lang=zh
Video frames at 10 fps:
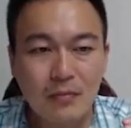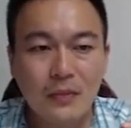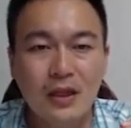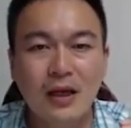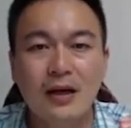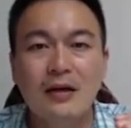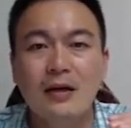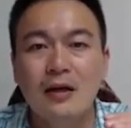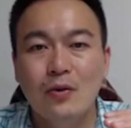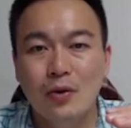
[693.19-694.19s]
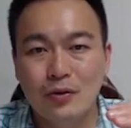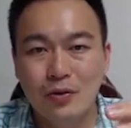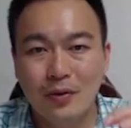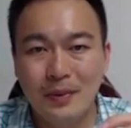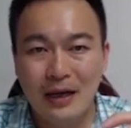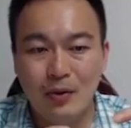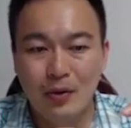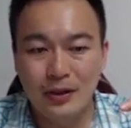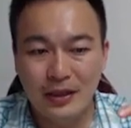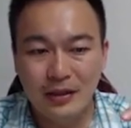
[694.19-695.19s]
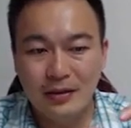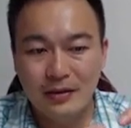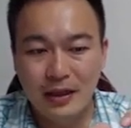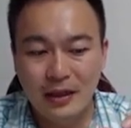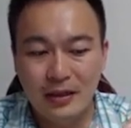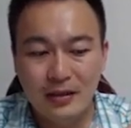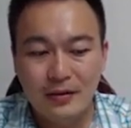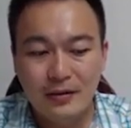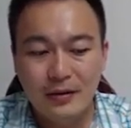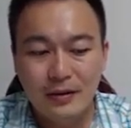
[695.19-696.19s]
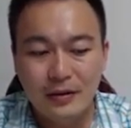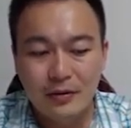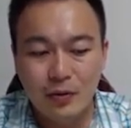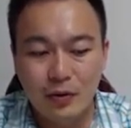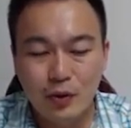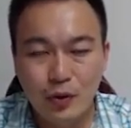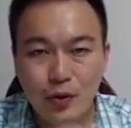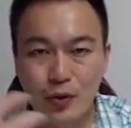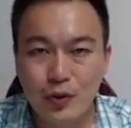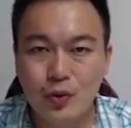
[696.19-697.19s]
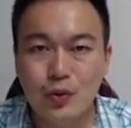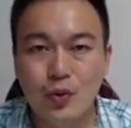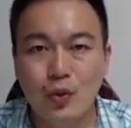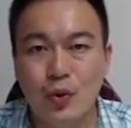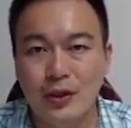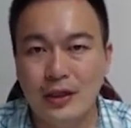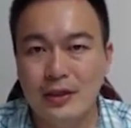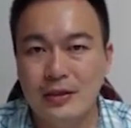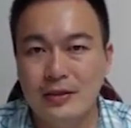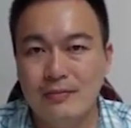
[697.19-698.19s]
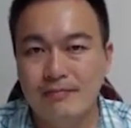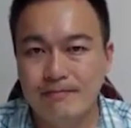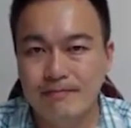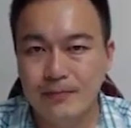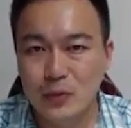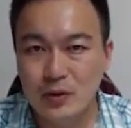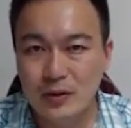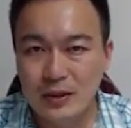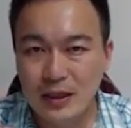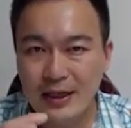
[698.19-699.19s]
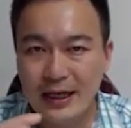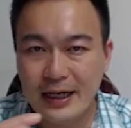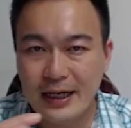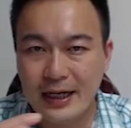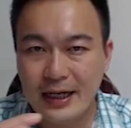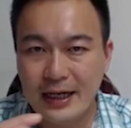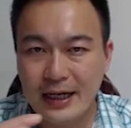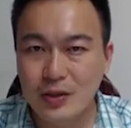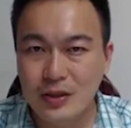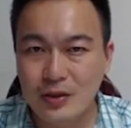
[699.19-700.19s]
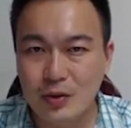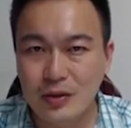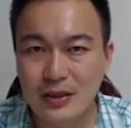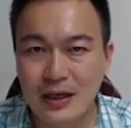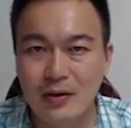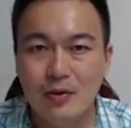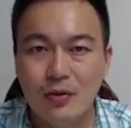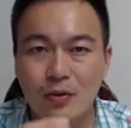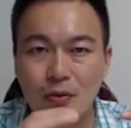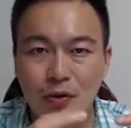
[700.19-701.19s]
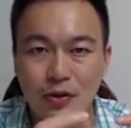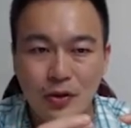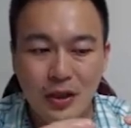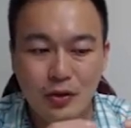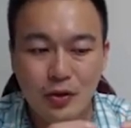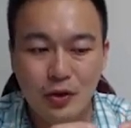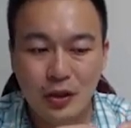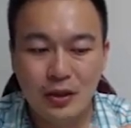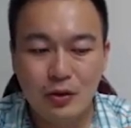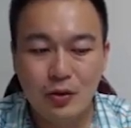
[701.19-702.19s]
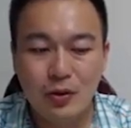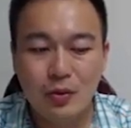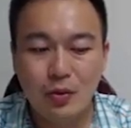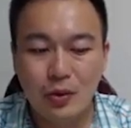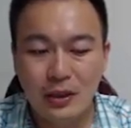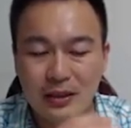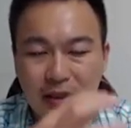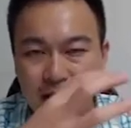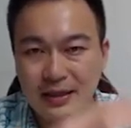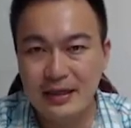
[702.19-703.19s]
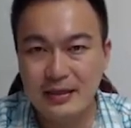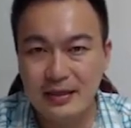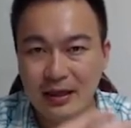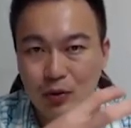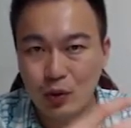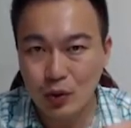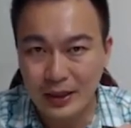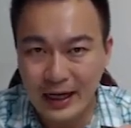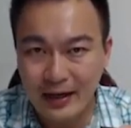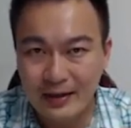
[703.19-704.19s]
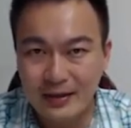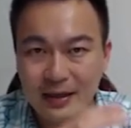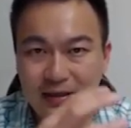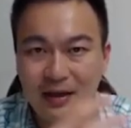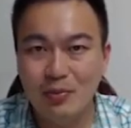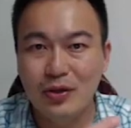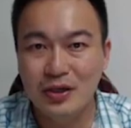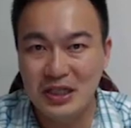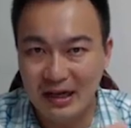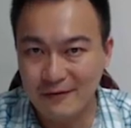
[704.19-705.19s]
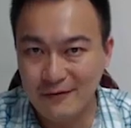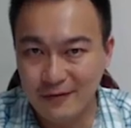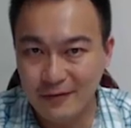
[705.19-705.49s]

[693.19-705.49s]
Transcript: 那我如果把我的呃，我如果预估我的嗯这个杆子的受力会是多少，我就可以去决定说我的这个 size 要多大，它才不会降服。